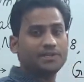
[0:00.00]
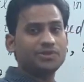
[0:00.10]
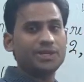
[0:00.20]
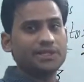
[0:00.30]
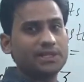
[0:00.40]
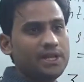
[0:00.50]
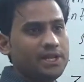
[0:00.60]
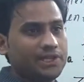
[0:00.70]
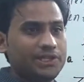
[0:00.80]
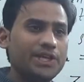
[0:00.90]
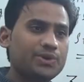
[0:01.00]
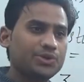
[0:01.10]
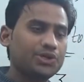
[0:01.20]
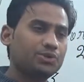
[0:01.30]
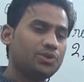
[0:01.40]
स्टूडेंट्स ये
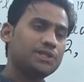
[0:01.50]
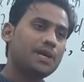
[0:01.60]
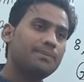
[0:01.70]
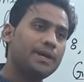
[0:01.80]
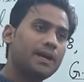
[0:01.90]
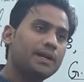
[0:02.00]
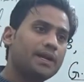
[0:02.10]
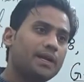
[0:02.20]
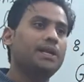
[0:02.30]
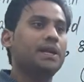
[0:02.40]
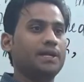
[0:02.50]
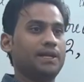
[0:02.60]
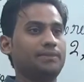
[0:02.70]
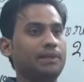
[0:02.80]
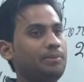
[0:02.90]
क्वेश्चन तो एग्जाम में आना ही आना
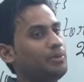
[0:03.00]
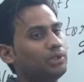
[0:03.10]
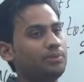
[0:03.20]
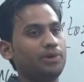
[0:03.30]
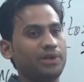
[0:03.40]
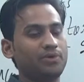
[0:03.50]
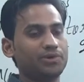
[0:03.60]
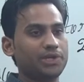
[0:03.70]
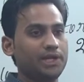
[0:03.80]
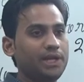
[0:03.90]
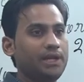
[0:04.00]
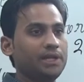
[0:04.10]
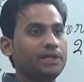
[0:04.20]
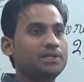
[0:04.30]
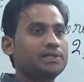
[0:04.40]
है मतलब ये बहुत इंपॉर्टेंट क्वेश्चन है
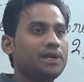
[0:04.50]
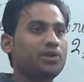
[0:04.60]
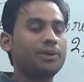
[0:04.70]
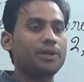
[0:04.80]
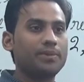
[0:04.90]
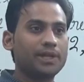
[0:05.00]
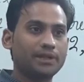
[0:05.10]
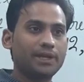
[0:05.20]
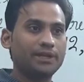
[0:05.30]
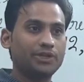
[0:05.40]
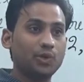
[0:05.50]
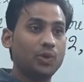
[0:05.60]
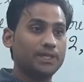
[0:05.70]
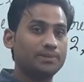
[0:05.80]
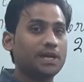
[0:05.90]
कि जिसका अटोमिक नंबर कितना है
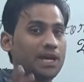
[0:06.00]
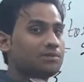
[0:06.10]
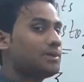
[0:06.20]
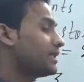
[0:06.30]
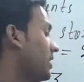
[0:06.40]
टू है इसमें खास बात